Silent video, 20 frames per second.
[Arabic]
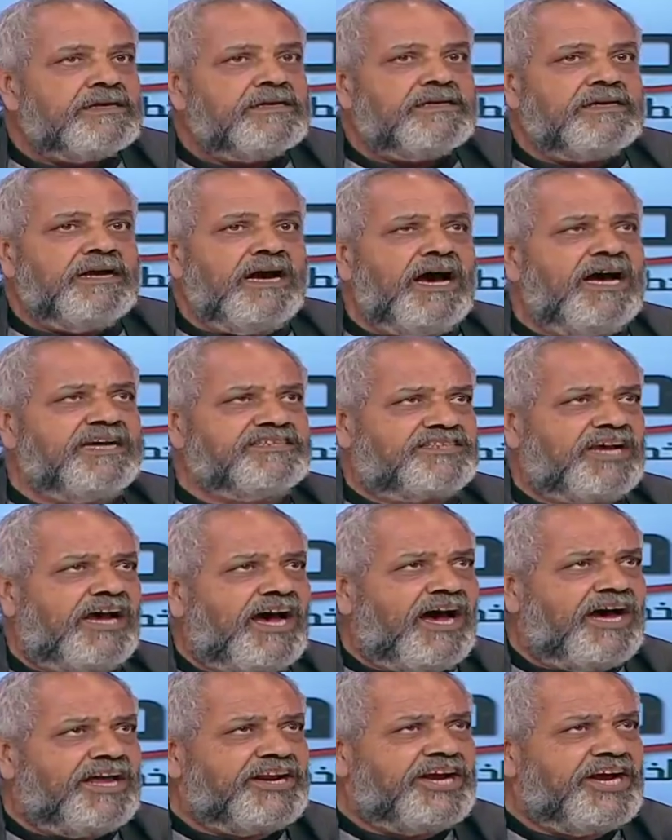يا
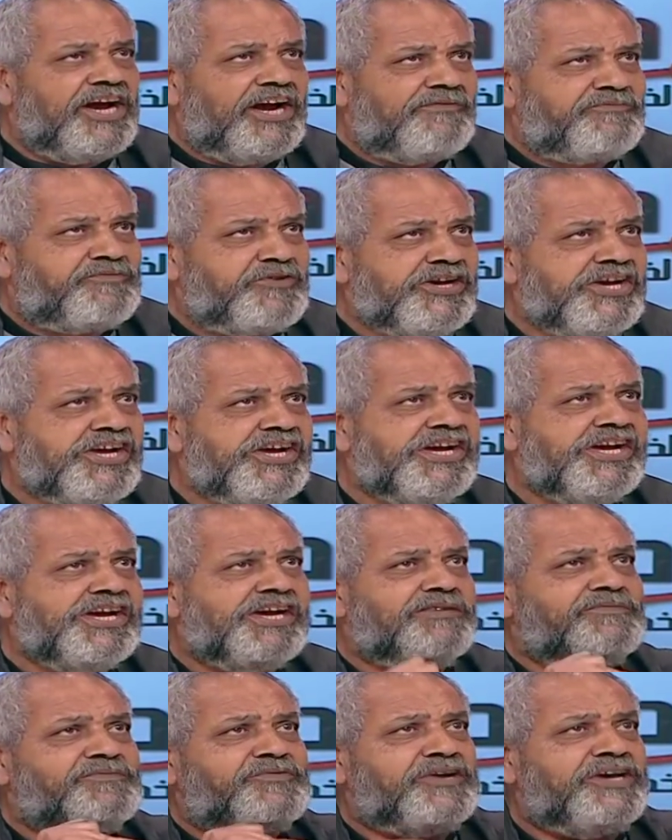شارع
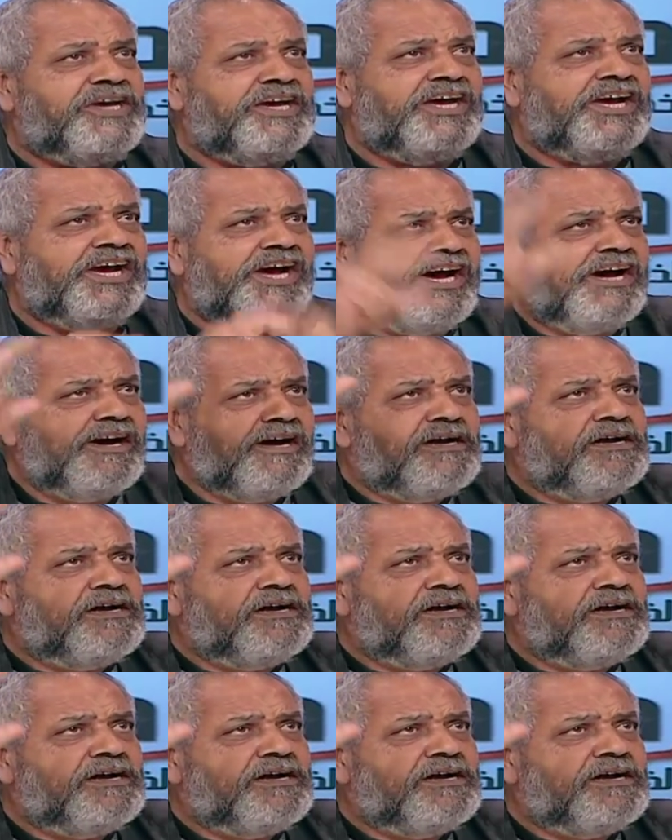في في